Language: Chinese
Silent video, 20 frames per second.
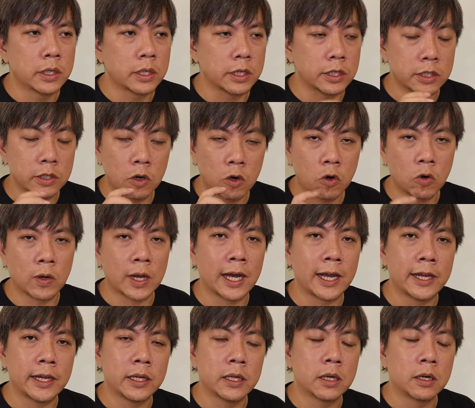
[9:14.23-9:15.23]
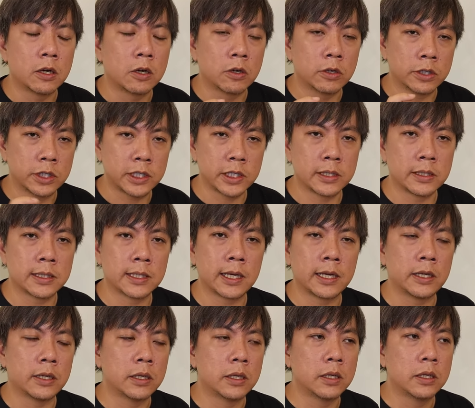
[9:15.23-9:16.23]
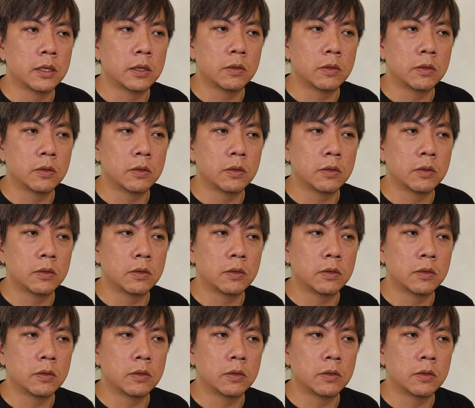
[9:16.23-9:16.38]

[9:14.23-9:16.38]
可是后来哦，现在